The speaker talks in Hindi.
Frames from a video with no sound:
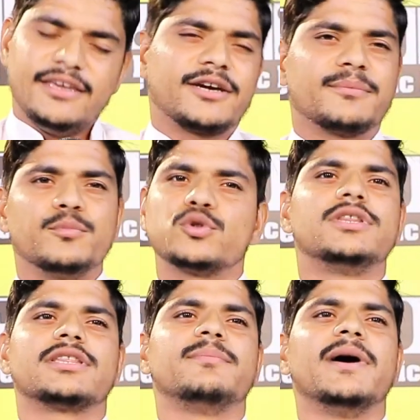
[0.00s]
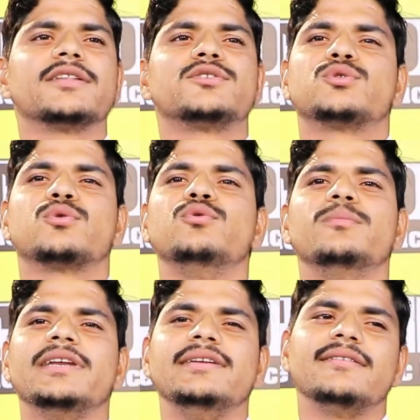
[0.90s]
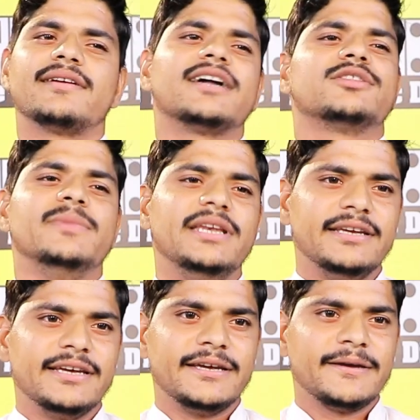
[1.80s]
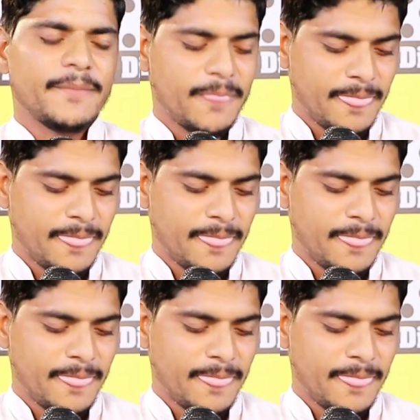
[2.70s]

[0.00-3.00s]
एक मुद्दत बाद सुकून भरी रात मिली है